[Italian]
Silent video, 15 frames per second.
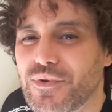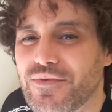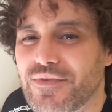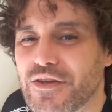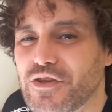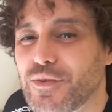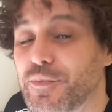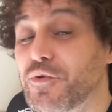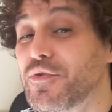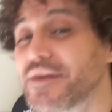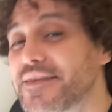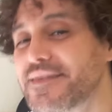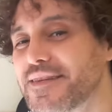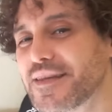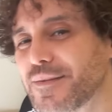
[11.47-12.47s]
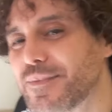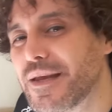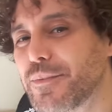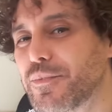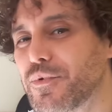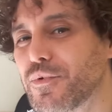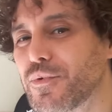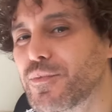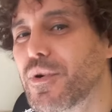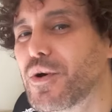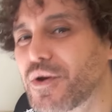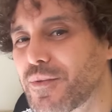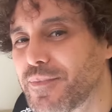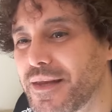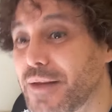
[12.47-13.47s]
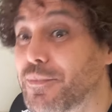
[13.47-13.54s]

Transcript: invece, più flessibile, più morbida,